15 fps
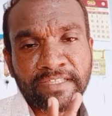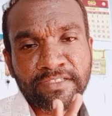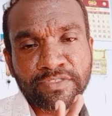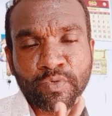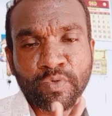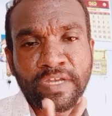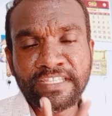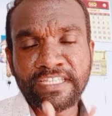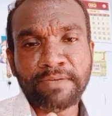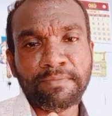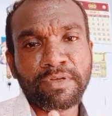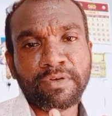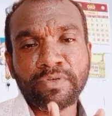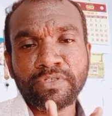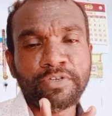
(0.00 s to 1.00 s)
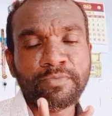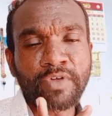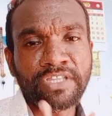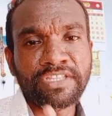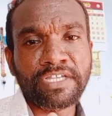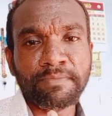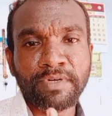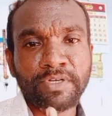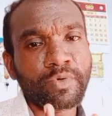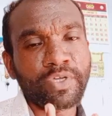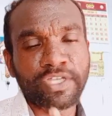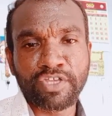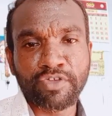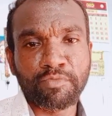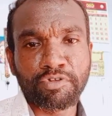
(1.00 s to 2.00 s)
எந்த ஸ்கூலில் எந்த நம்பர் கொடுத்தோமோ அந்த நம்பர்
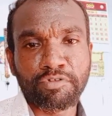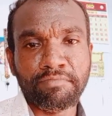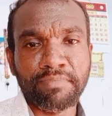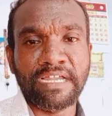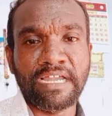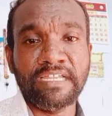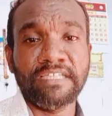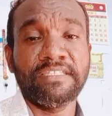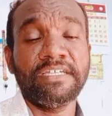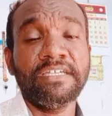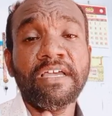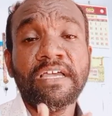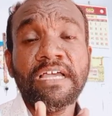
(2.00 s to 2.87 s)
கொடுக்கறது ரொம்ப ரொம்ப நல்லது